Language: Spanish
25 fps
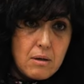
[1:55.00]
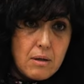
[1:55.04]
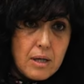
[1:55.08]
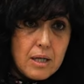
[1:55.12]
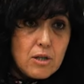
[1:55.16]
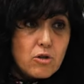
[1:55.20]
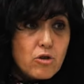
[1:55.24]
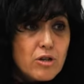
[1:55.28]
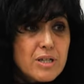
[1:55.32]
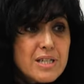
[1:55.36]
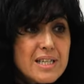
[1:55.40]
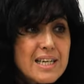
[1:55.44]

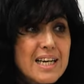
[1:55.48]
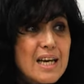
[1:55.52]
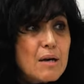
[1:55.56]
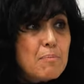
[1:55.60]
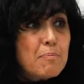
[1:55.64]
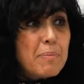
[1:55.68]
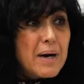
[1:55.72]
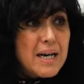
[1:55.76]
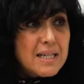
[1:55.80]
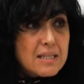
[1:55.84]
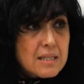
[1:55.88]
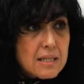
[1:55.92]
Entonces, ¿qué
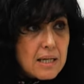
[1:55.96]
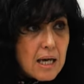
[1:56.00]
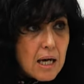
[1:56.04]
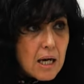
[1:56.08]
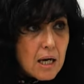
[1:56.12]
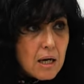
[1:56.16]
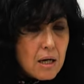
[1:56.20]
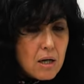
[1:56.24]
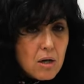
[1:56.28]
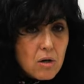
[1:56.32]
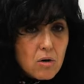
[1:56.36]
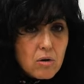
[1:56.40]

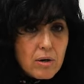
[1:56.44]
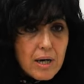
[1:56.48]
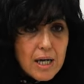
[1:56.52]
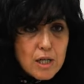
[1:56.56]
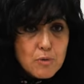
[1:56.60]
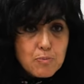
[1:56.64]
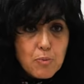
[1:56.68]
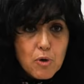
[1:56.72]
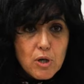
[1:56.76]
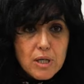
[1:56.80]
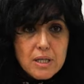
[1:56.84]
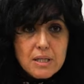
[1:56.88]
pasa con
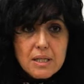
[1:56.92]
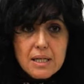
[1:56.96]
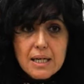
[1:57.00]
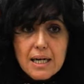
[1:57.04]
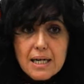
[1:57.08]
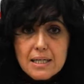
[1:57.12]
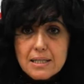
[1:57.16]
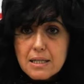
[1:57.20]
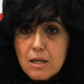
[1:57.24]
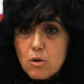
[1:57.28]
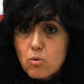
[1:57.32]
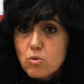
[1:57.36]
las
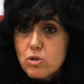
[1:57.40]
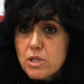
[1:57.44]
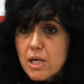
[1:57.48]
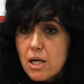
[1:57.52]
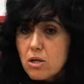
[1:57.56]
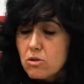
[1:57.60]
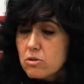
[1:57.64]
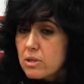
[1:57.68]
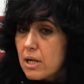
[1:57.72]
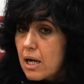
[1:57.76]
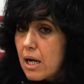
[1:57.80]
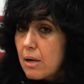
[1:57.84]
políticas de lucha
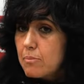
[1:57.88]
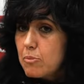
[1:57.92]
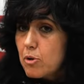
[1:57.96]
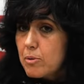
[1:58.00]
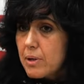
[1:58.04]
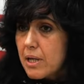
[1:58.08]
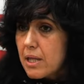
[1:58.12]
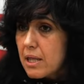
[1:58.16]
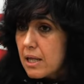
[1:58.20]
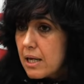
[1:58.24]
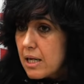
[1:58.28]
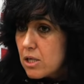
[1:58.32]
contra la
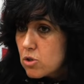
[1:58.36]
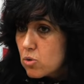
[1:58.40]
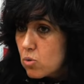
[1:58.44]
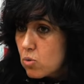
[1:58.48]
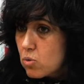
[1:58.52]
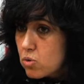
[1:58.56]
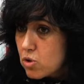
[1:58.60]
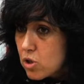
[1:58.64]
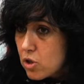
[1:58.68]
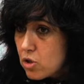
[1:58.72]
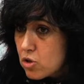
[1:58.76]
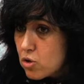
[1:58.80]
pobreza y la
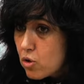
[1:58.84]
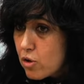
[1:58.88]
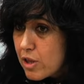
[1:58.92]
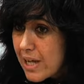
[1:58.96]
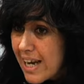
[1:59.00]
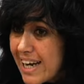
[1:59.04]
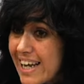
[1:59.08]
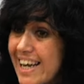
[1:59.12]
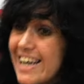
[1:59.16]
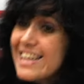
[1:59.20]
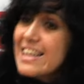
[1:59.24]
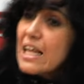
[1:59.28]
exclusión
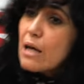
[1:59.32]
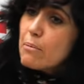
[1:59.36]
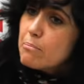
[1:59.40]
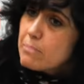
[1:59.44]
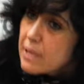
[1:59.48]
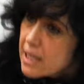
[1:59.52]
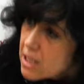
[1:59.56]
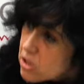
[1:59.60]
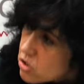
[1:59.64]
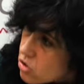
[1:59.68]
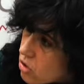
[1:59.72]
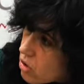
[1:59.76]
social, que
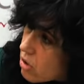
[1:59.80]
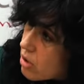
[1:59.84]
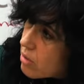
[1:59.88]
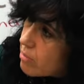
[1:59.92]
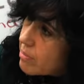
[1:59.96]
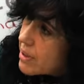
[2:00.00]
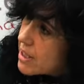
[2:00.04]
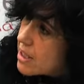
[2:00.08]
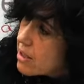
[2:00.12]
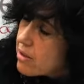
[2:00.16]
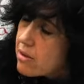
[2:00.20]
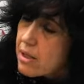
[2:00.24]
también son
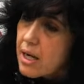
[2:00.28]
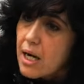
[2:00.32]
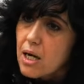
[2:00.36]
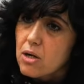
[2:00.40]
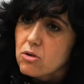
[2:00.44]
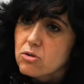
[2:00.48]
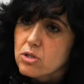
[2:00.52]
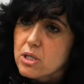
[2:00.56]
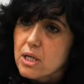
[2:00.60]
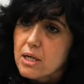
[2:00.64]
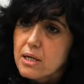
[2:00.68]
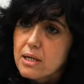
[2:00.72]
competencia de la
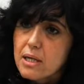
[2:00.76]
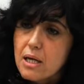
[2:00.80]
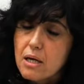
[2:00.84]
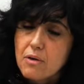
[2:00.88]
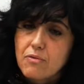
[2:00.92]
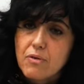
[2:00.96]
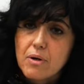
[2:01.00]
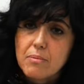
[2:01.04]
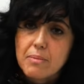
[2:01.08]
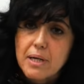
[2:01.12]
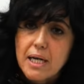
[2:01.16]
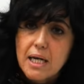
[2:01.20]
Consejería de
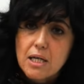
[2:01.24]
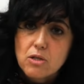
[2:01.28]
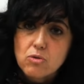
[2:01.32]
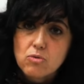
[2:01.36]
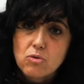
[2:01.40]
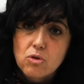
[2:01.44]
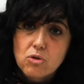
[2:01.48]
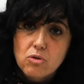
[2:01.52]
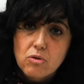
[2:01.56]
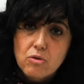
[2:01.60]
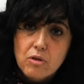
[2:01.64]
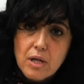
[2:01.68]
Familia y
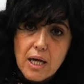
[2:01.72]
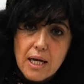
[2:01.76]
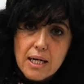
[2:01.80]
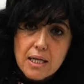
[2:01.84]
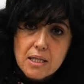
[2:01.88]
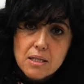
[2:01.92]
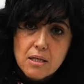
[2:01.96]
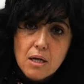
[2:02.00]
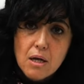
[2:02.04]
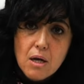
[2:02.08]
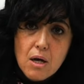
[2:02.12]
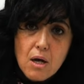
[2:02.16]
Asuntos
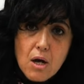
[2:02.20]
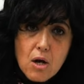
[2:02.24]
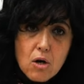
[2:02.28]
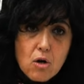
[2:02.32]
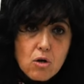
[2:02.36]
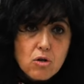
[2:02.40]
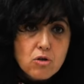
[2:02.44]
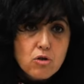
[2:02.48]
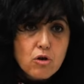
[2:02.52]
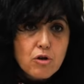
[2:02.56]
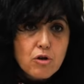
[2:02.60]
Sociales, con